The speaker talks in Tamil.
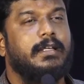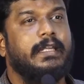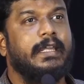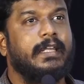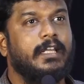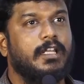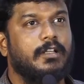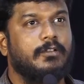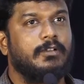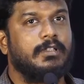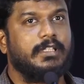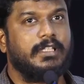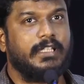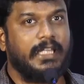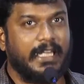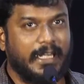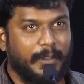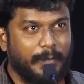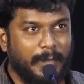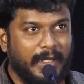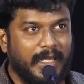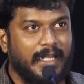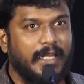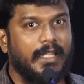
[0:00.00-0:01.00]
எங்களுக்கு வந்து
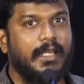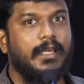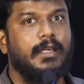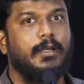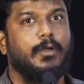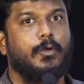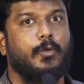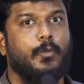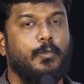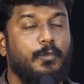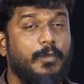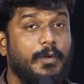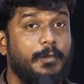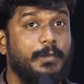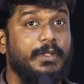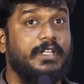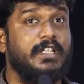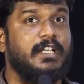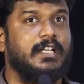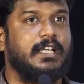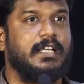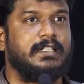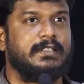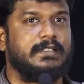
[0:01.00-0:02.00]
எங்கள் மேலே ரொம்ப
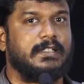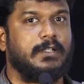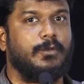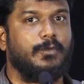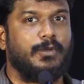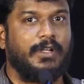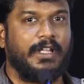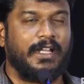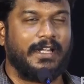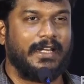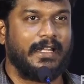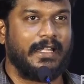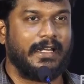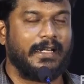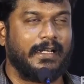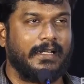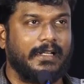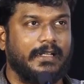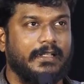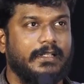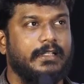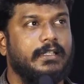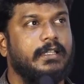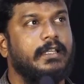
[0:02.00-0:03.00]
பெரிய கரிசனம் உண்டு எங்கள்
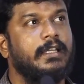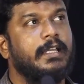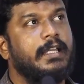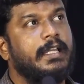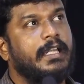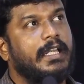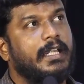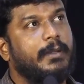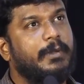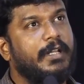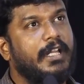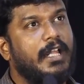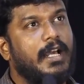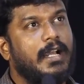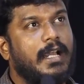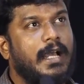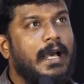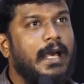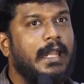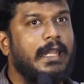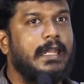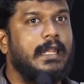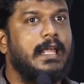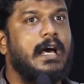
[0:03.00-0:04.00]
டேரக்டருக்கு எப்படின்னா
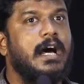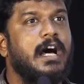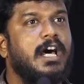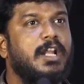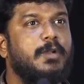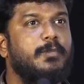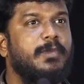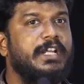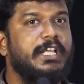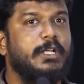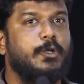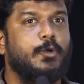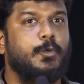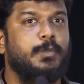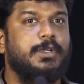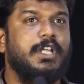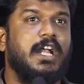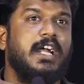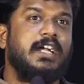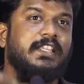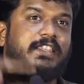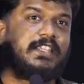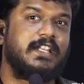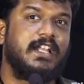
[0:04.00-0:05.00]
காலையில் ஆறு மணிக்கு
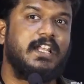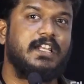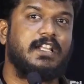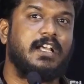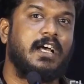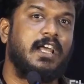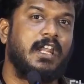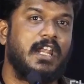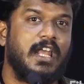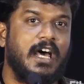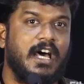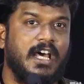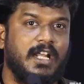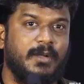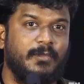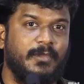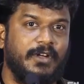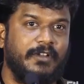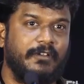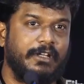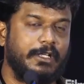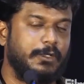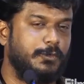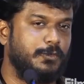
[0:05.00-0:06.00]
கூப்பிட்டு அடுத்த நாள் காலையில் ஆறு
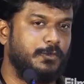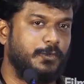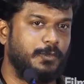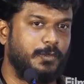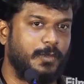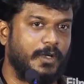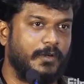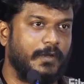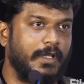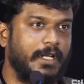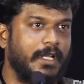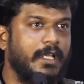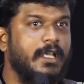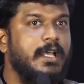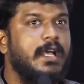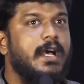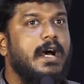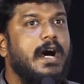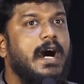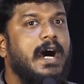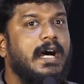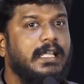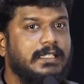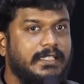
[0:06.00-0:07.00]
மணி வரைக்கும் ஷூட் பண்ணுவார்
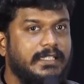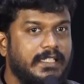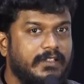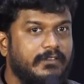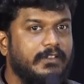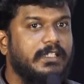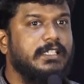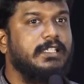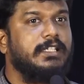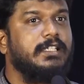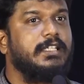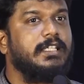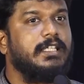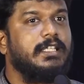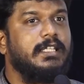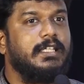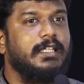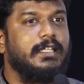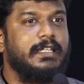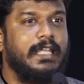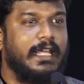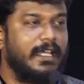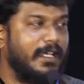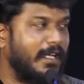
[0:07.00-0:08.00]
அதை வந்து
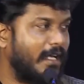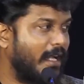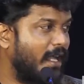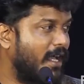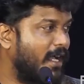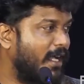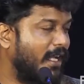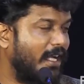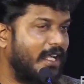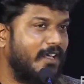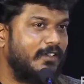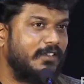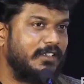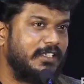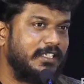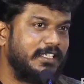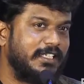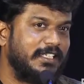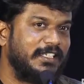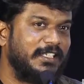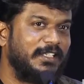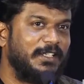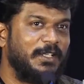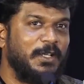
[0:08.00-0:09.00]
எங் நாங்கள்லாம்
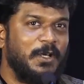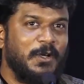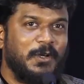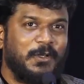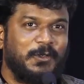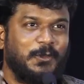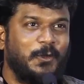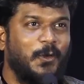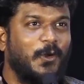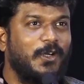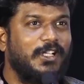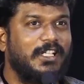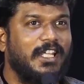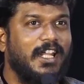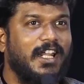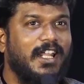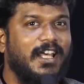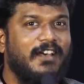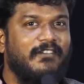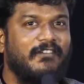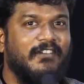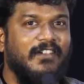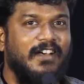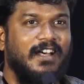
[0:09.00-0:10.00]
வந்து
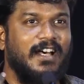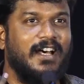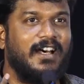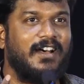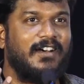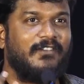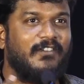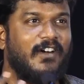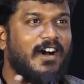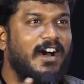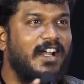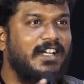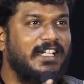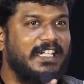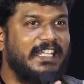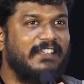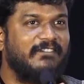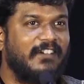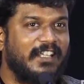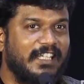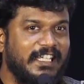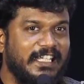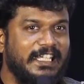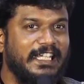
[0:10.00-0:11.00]
டோட்டலாக வாட்டி
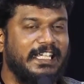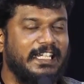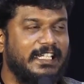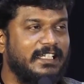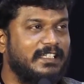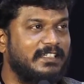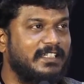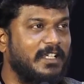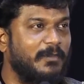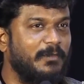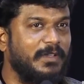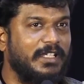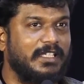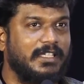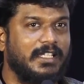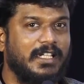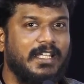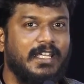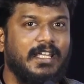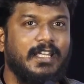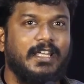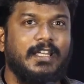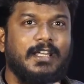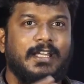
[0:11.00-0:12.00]
வதங்கி இருந்த சமயத்தில்